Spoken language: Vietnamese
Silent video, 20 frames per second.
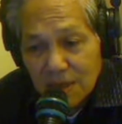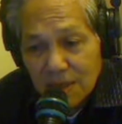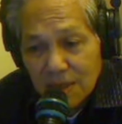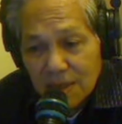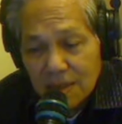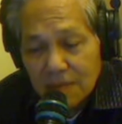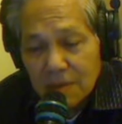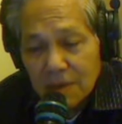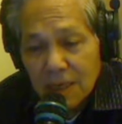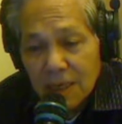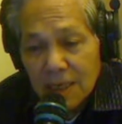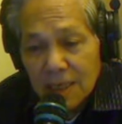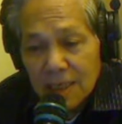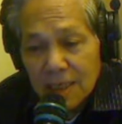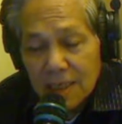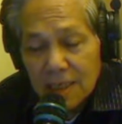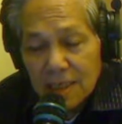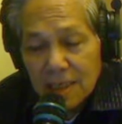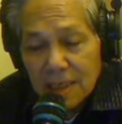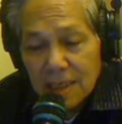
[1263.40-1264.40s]
nhưng mà
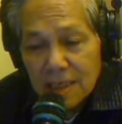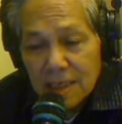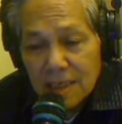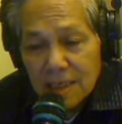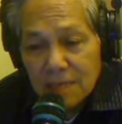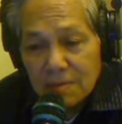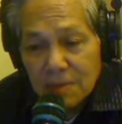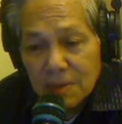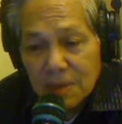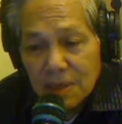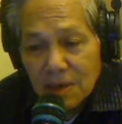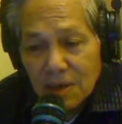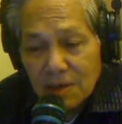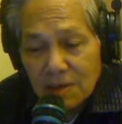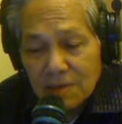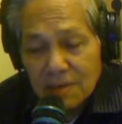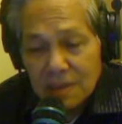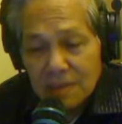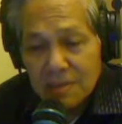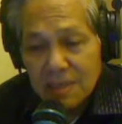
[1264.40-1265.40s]
nếu, nếu mà nói
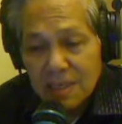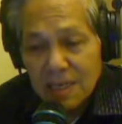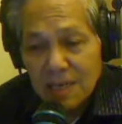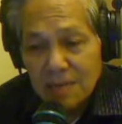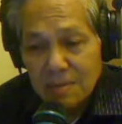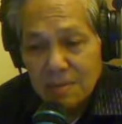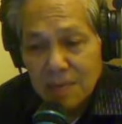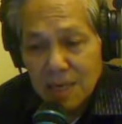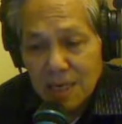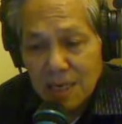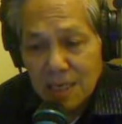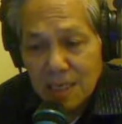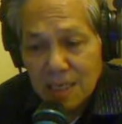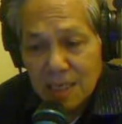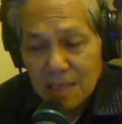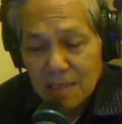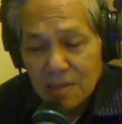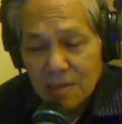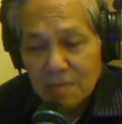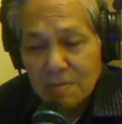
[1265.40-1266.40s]
về vấn đề mà
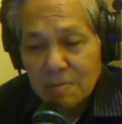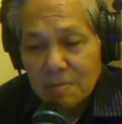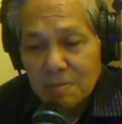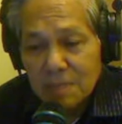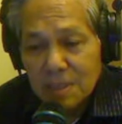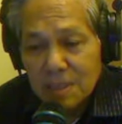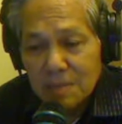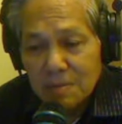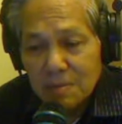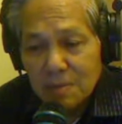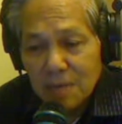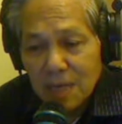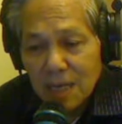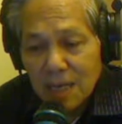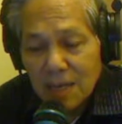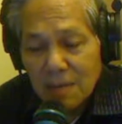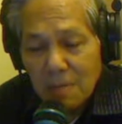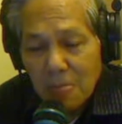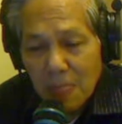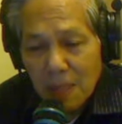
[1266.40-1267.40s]
tôi chỉ muốn là
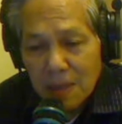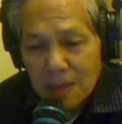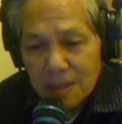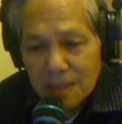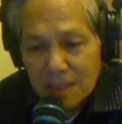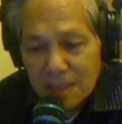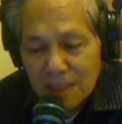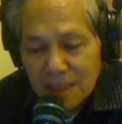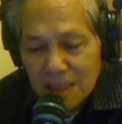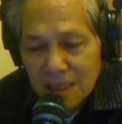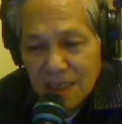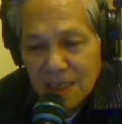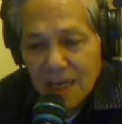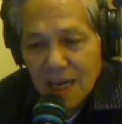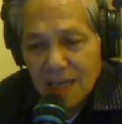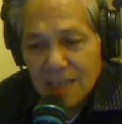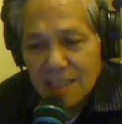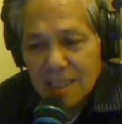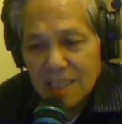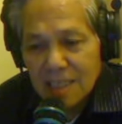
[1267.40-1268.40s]
những cái
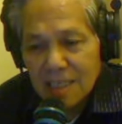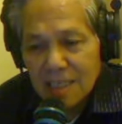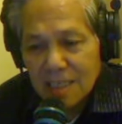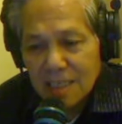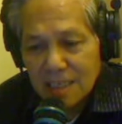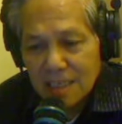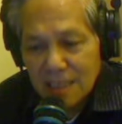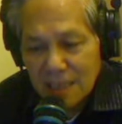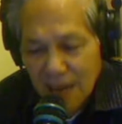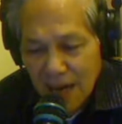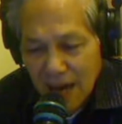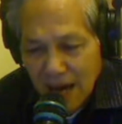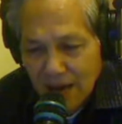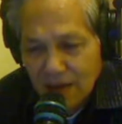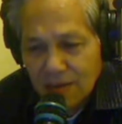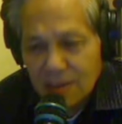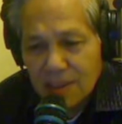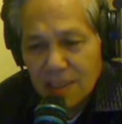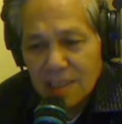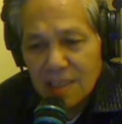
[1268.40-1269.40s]
ca sĩ đã
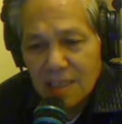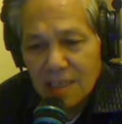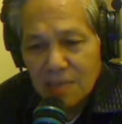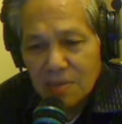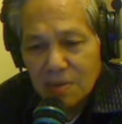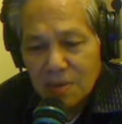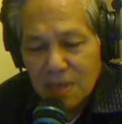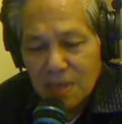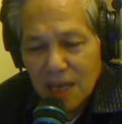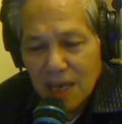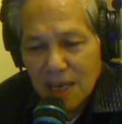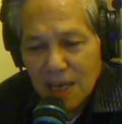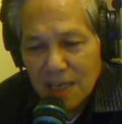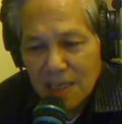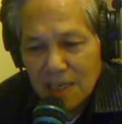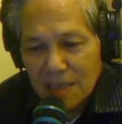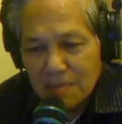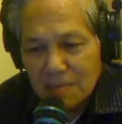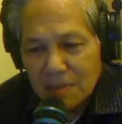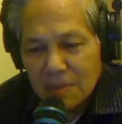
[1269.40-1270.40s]
có tinh thần quốc gia
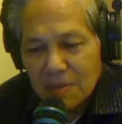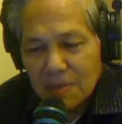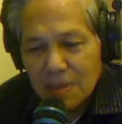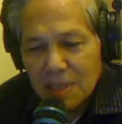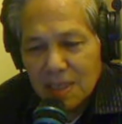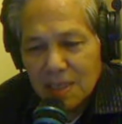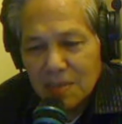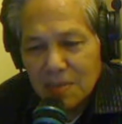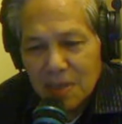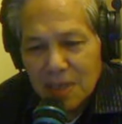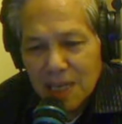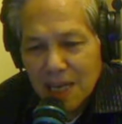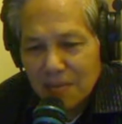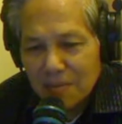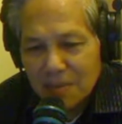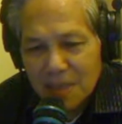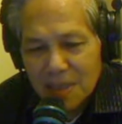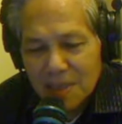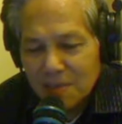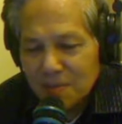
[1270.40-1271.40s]
và tôi nghĩ là nguyên khang
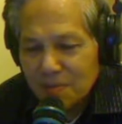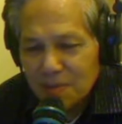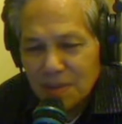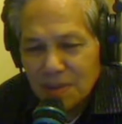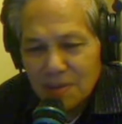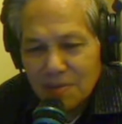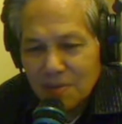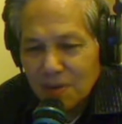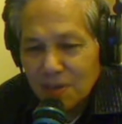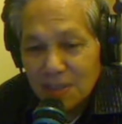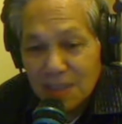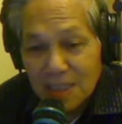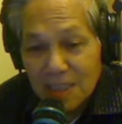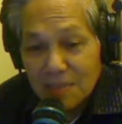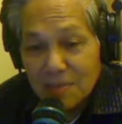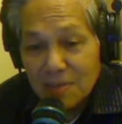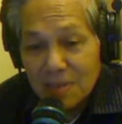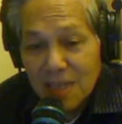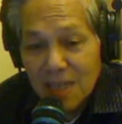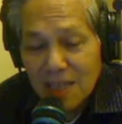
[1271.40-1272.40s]
bây giờ cũng không còn tinh
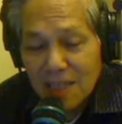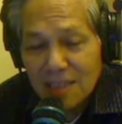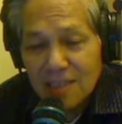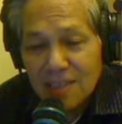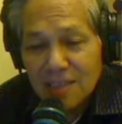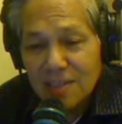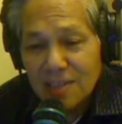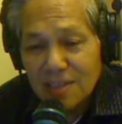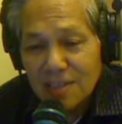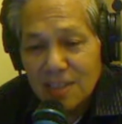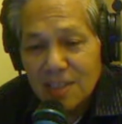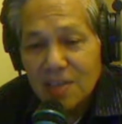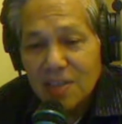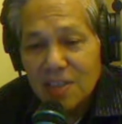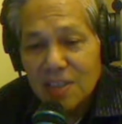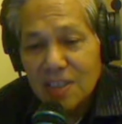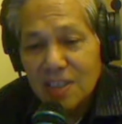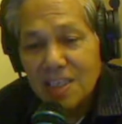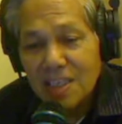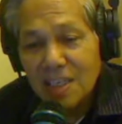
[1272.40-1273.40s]
thần quốc gia như ở, như ở
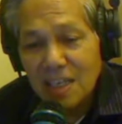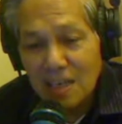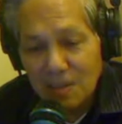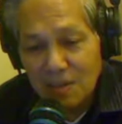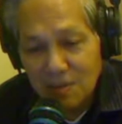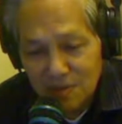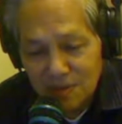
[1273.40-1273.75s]
trước nữa đâu